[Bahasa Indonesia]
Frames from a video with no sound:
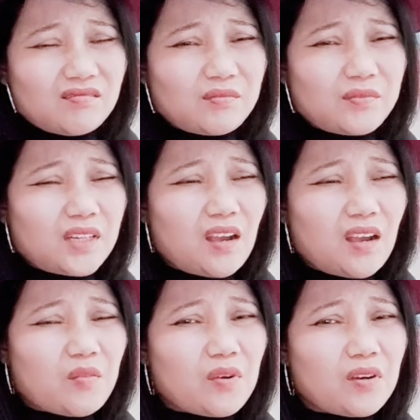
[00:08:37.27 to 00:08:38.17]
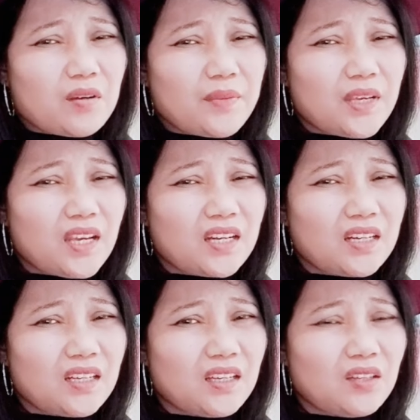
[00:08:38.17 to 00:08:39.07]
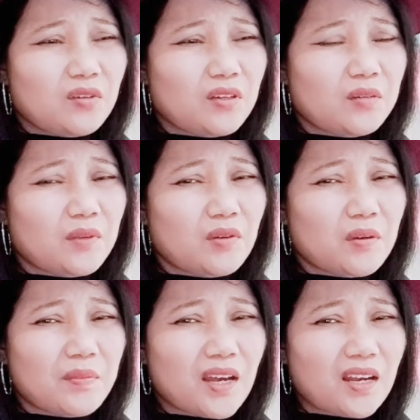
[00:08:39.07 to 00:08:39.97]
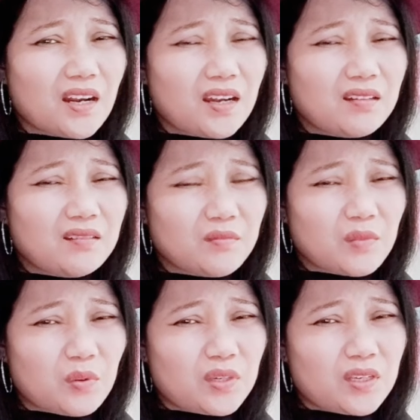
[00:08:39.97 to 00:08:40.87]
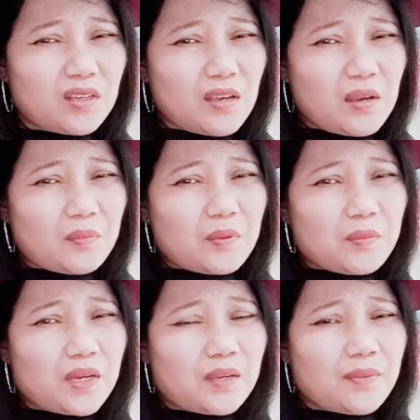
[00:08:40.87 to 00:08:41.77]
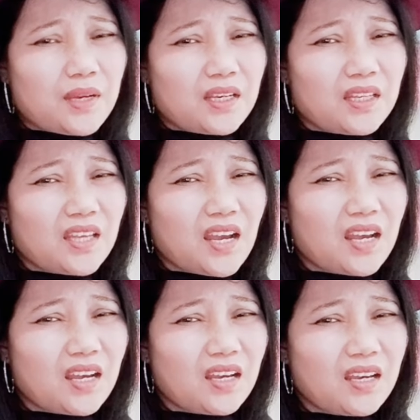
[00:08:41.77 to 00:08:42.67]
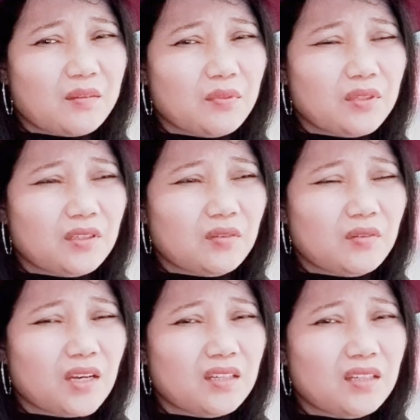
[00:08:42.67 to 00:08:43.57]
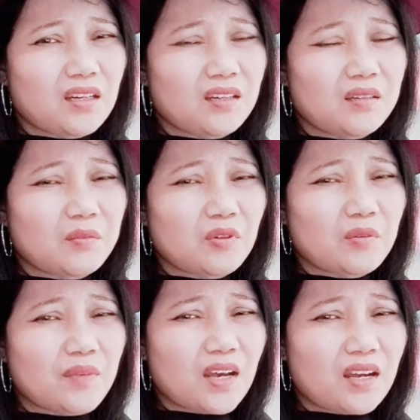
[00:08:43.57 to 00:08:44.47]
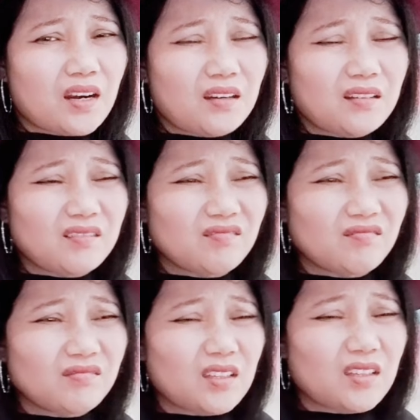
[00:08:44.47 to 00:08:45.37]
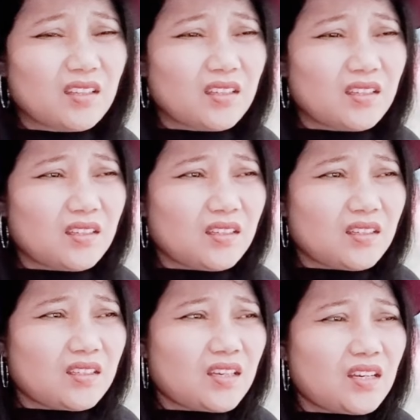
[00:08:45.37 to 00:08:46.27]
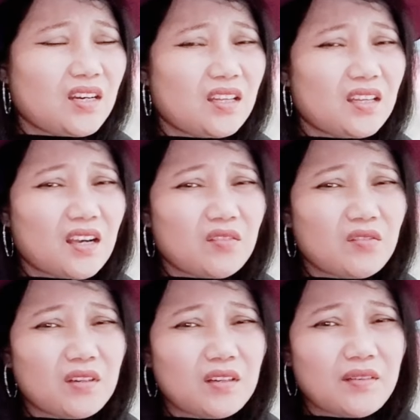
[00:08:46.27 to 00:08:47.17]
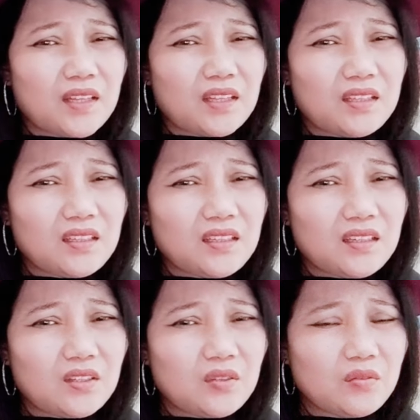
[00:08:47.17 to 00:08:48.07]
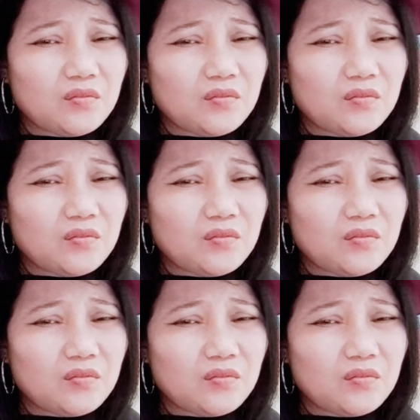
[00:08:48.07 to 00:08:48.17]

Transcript: sebenarnya aku mau ke BRI itu kan mau lebaran mau bagi-bagi THR buat keluarga mau lebaran jadi nanti aku lewatin di itu